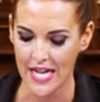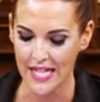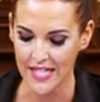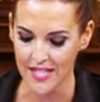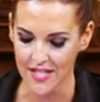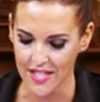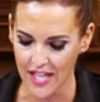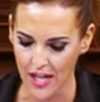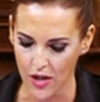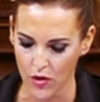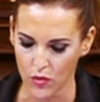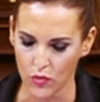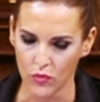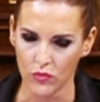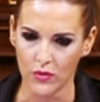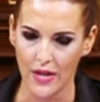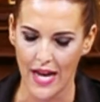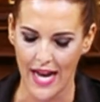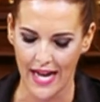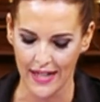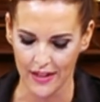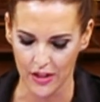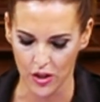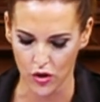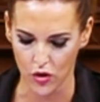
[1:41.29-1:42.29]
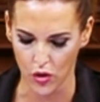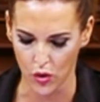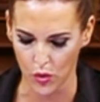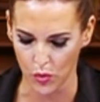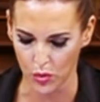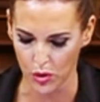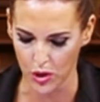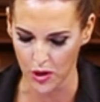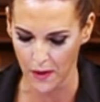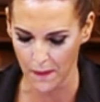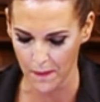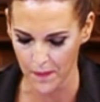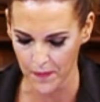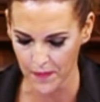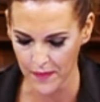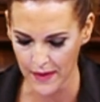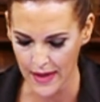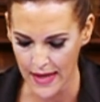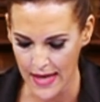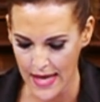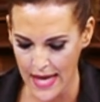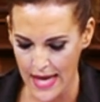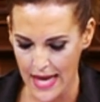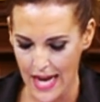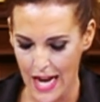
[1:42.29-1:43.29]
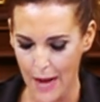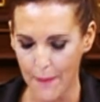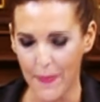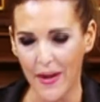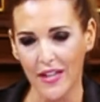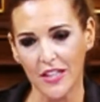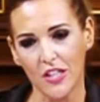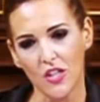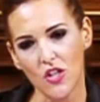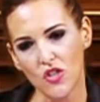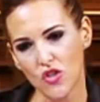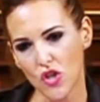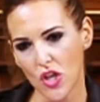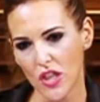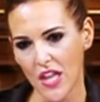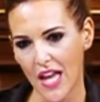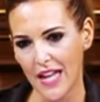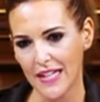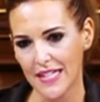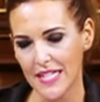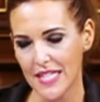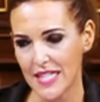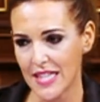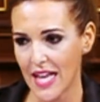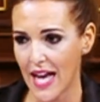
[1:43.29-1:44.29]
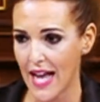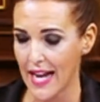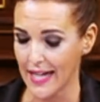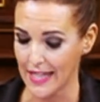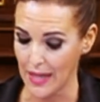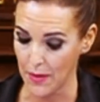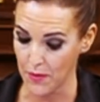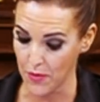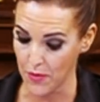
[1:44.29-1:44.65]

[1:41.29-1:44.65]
según anticorrupción. El Partido Socialista, al que